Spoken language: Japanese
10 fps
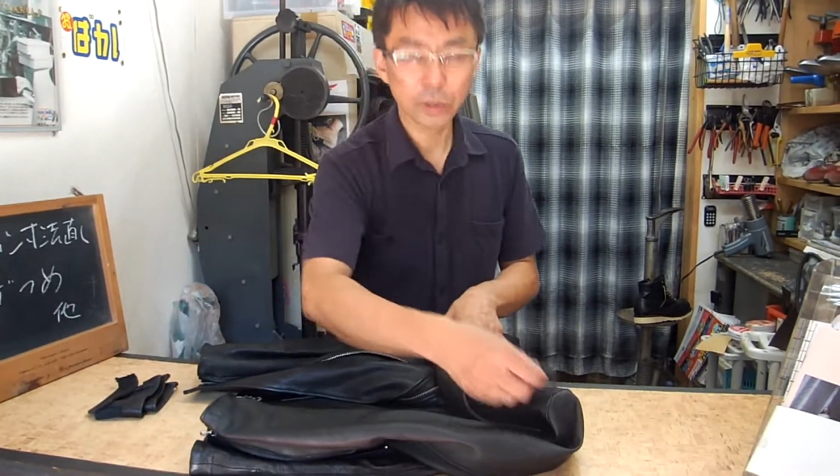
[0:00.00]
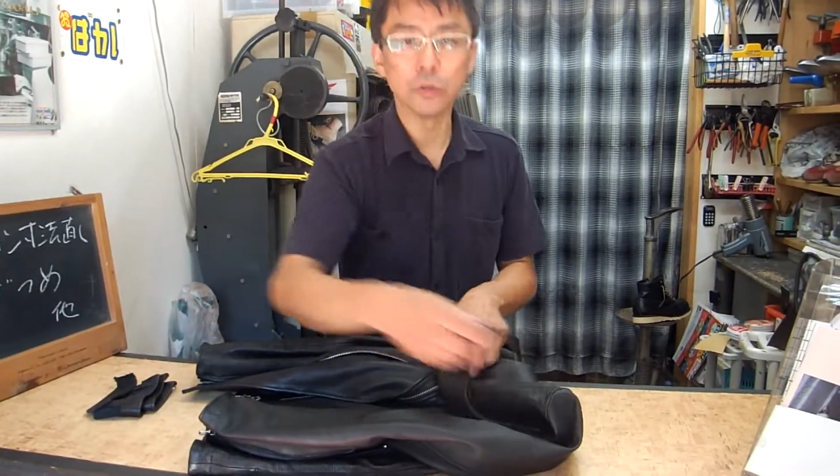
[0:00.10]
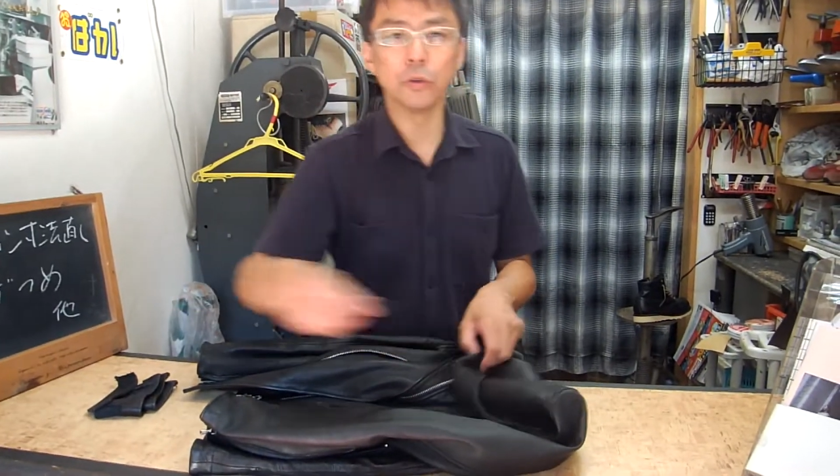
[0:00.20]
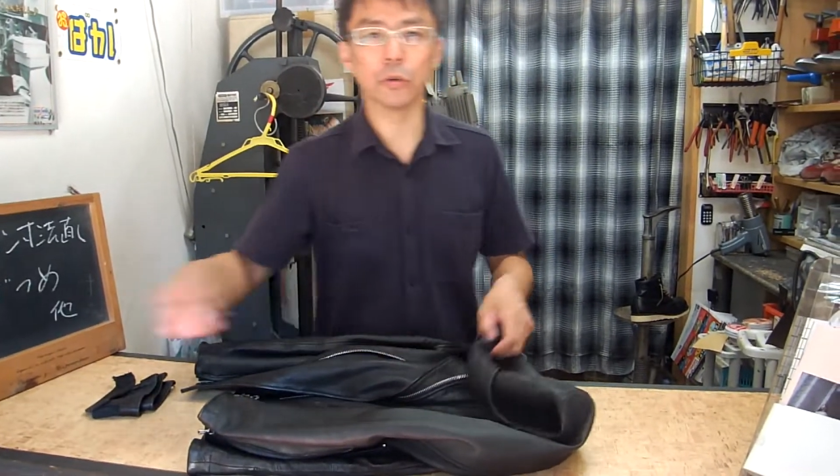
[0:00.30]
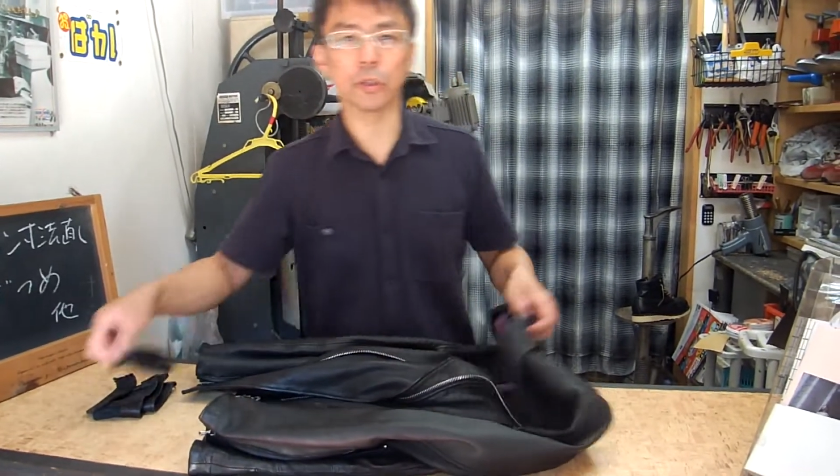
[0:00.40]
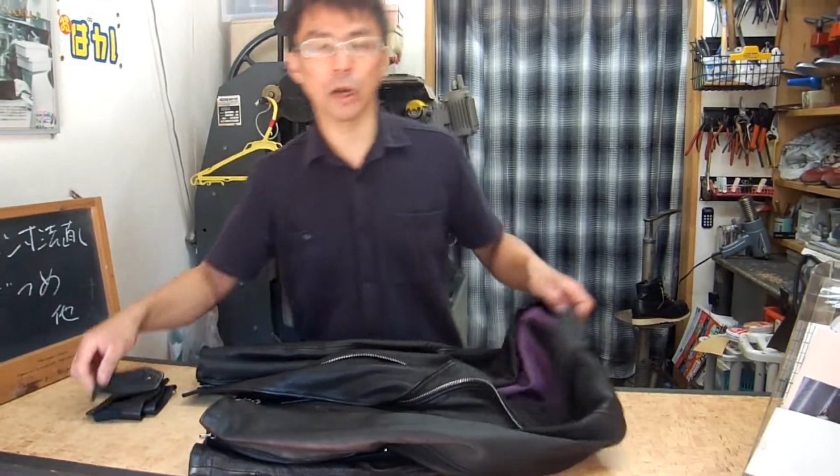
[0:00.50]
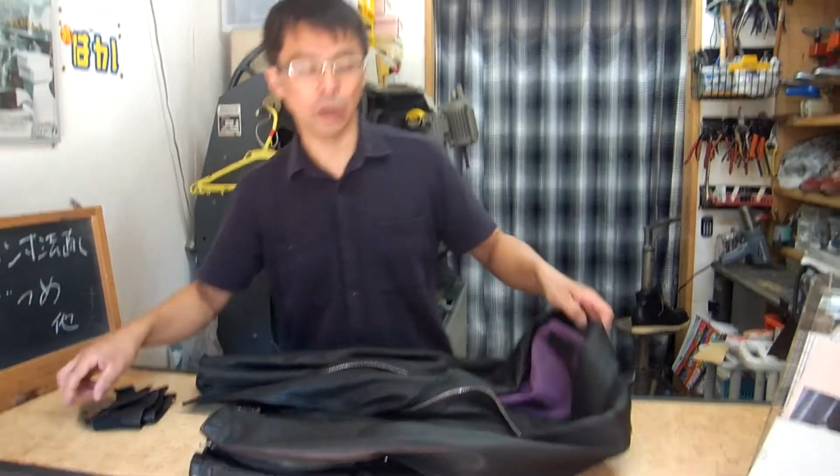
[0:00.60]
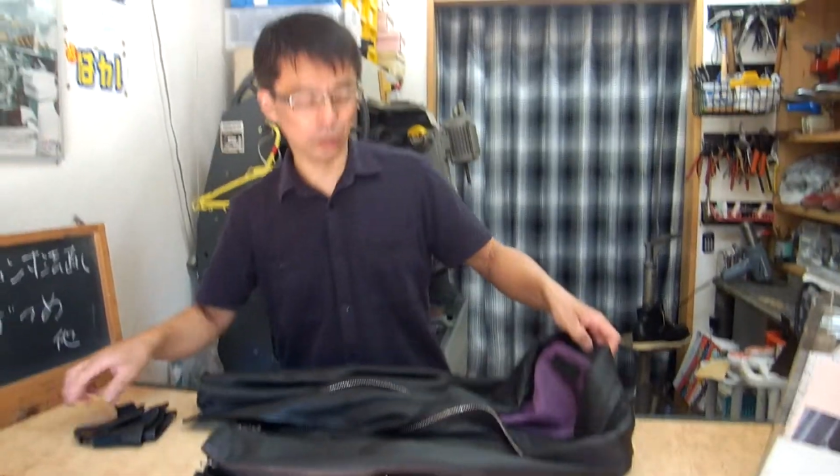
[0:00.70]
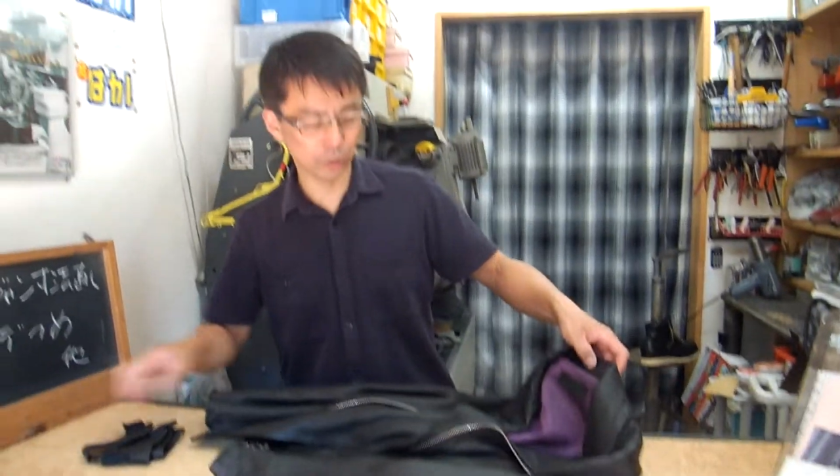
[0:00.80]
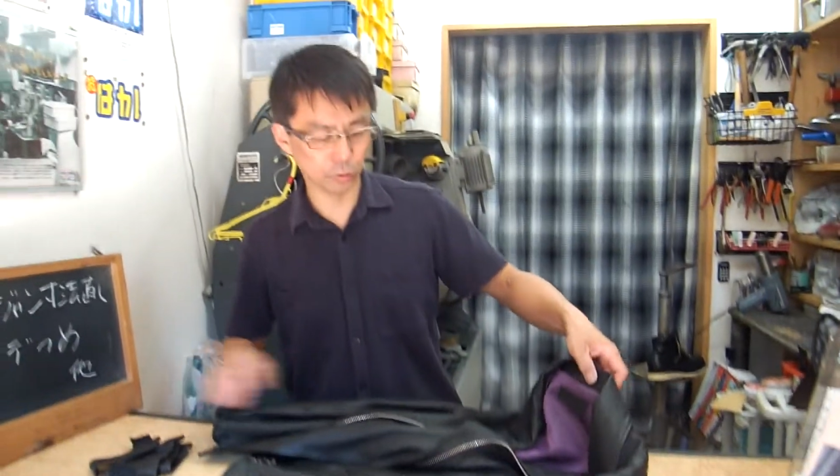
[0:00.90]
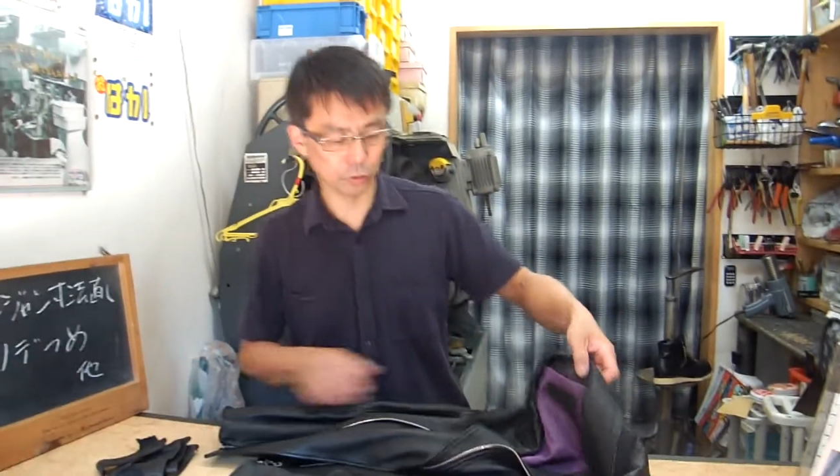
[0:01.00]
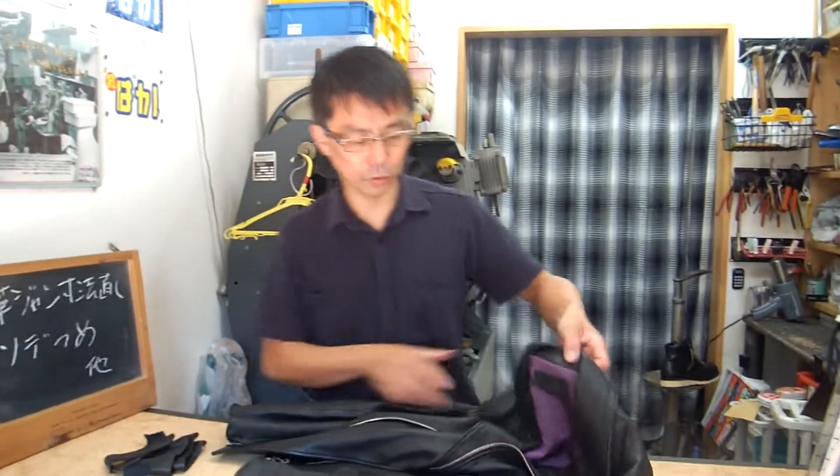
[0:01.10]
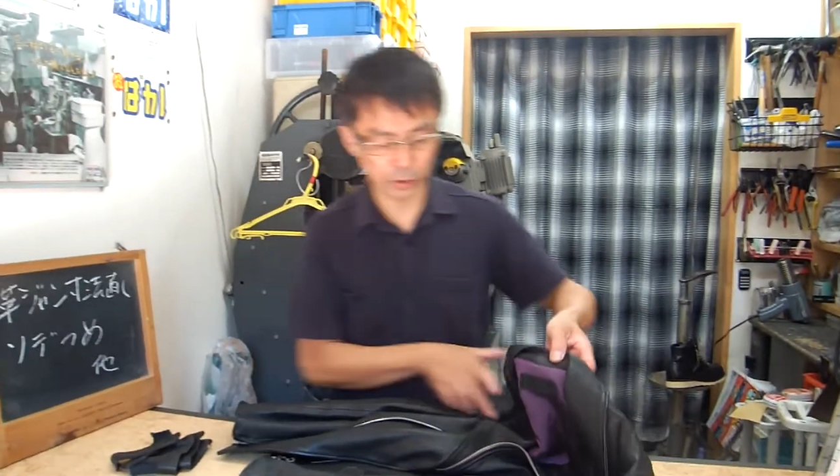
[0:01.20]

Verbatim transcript: 修理をした修理しま